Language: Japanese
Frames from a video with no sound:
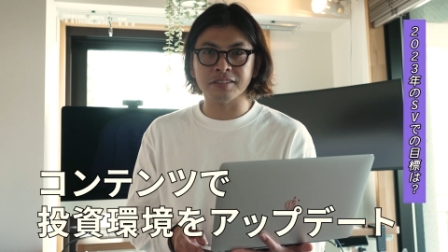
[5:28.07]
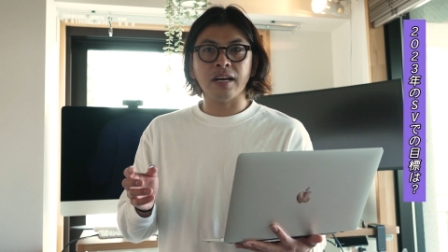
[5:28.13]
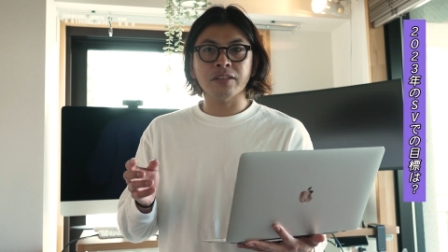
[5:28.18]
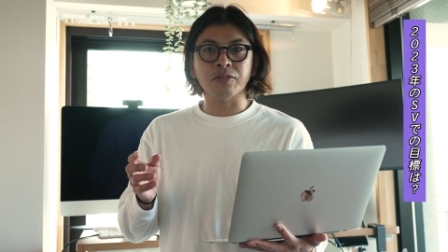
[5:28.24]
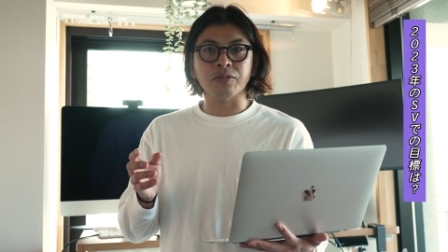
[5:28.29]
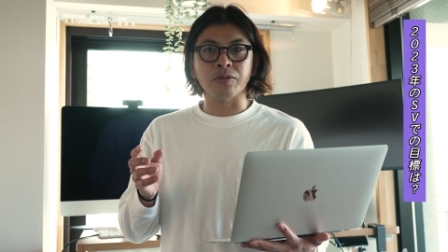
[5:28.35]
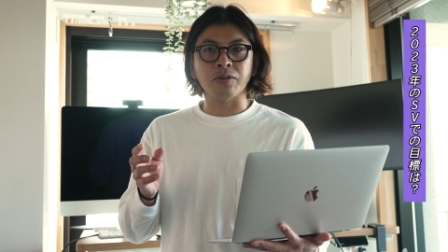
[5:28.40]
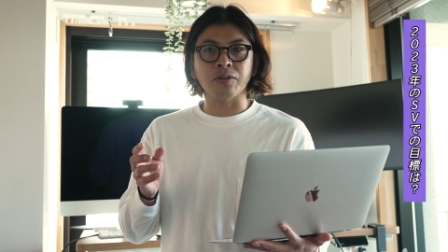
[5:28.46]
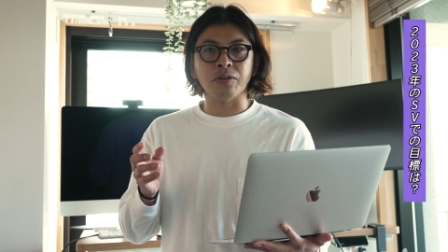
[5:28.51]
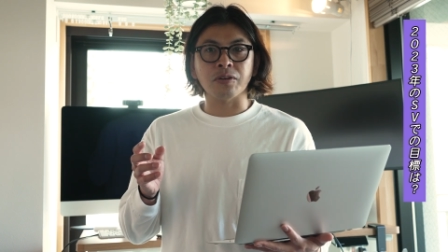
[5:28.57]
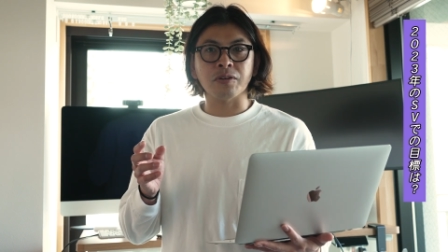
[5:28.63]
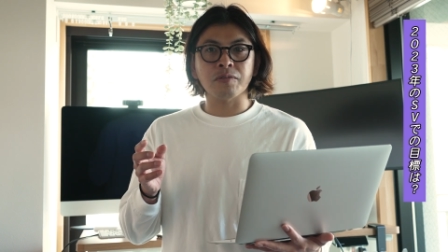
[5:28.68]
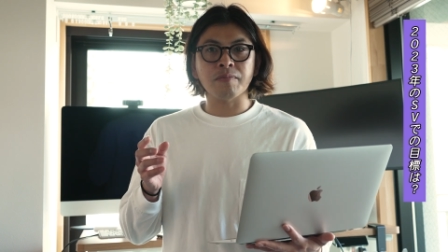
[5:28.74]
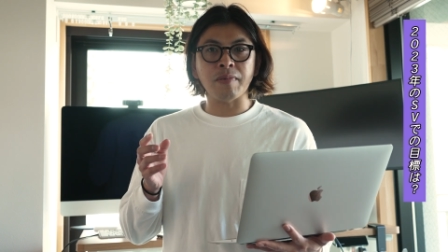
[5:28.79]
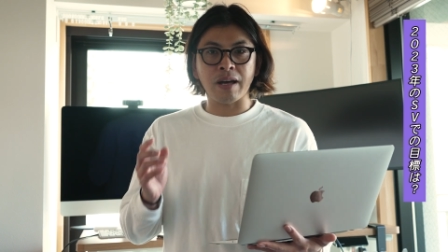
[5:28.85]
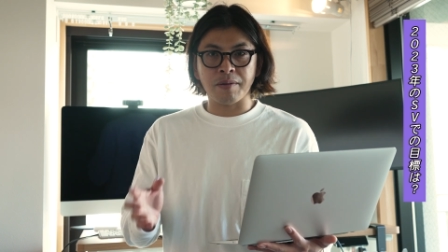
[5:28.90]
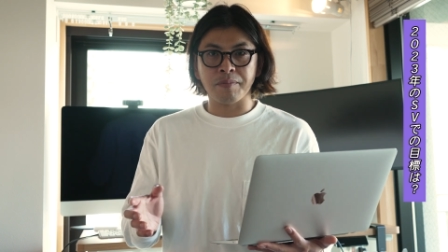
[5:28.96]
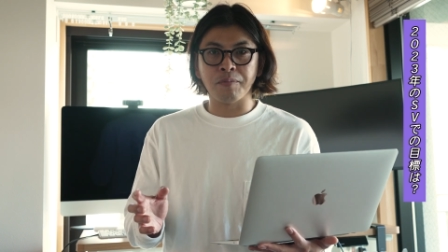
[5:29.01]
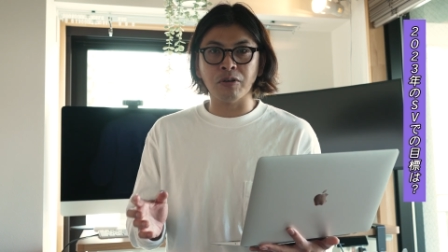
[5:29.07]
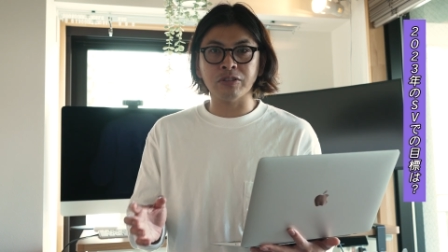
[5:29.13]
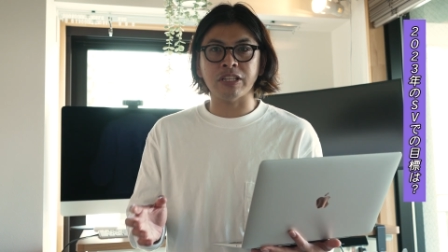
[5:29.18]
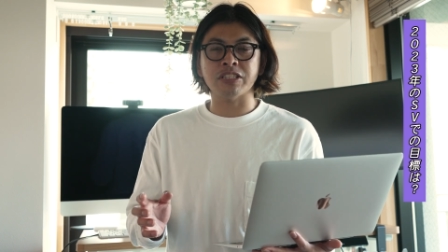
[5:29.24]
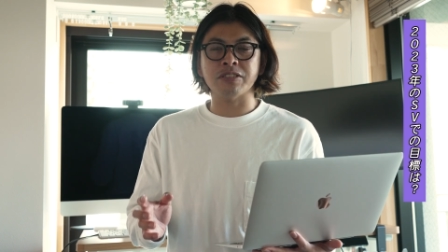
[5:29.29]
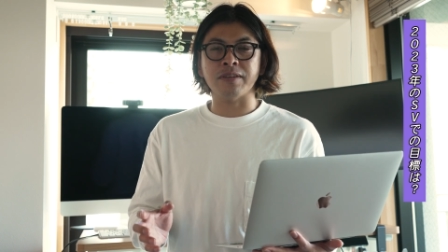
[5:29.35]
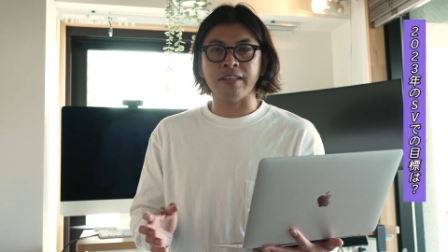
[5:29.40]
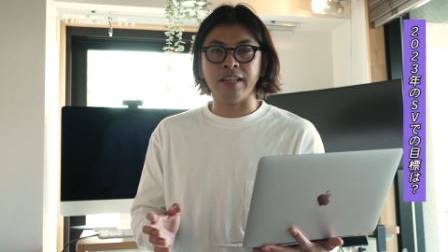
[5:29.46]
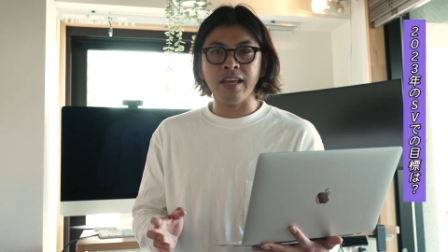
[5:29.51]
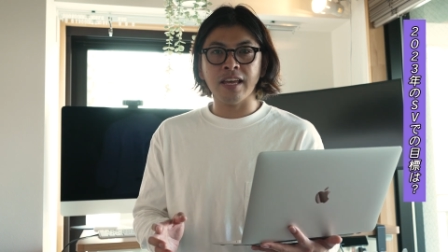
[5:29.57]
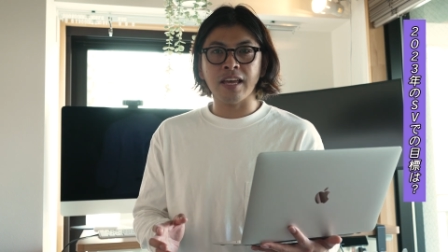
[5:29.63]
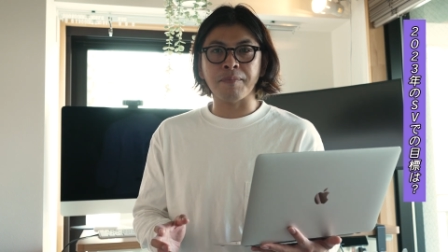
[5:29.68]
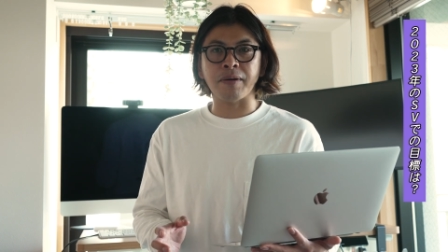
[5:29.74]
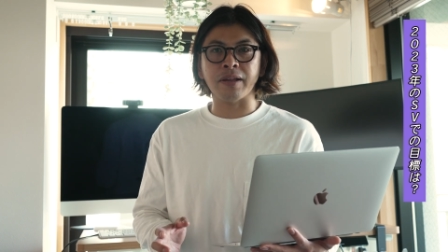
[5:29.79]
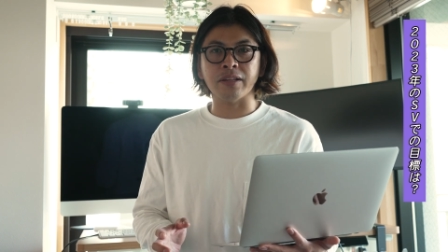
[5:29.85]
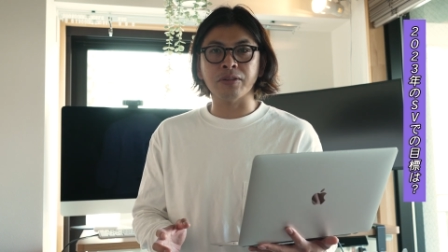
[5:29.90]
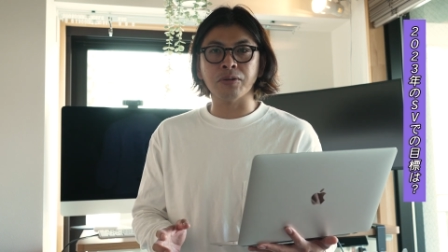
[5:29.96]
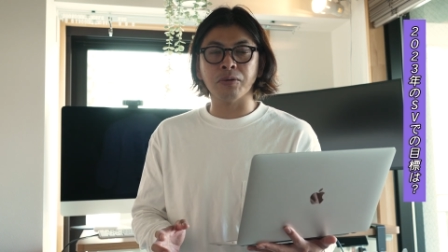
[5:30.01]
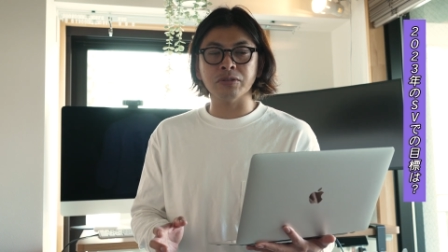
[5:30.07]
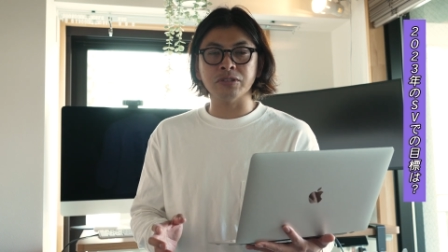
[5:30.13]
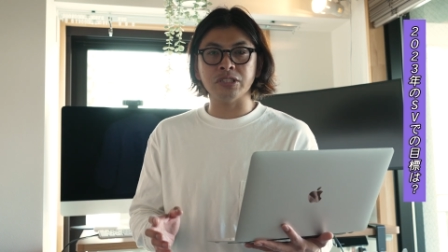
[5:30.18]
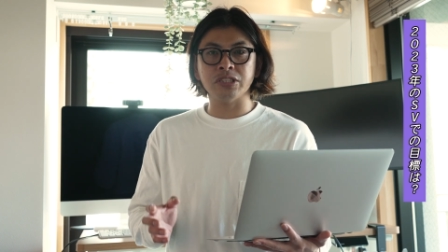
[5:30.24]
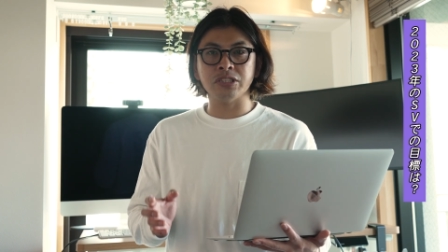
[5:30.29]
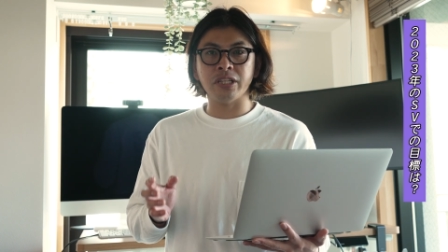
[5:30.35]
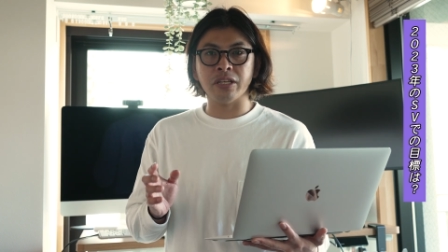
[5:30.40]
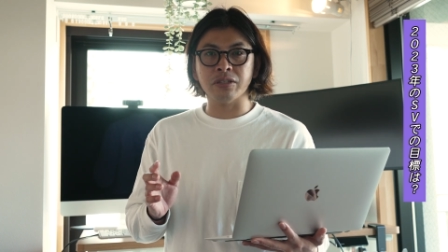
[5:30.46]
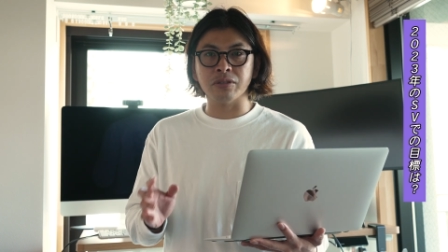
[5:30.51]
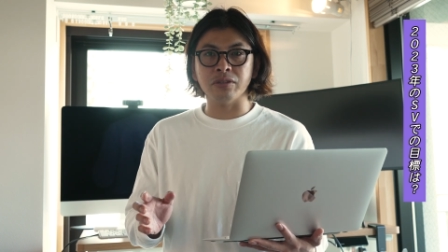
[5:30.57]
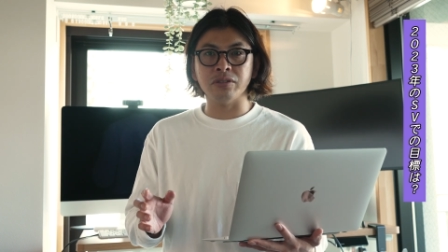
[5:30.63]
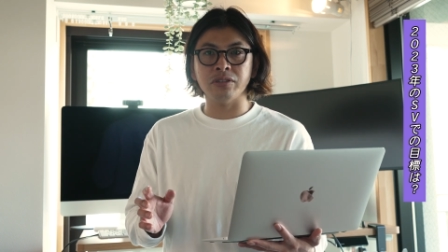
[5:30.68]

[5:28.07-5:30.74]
あと、まあ、僕たちはね、やっぱり投資していくっ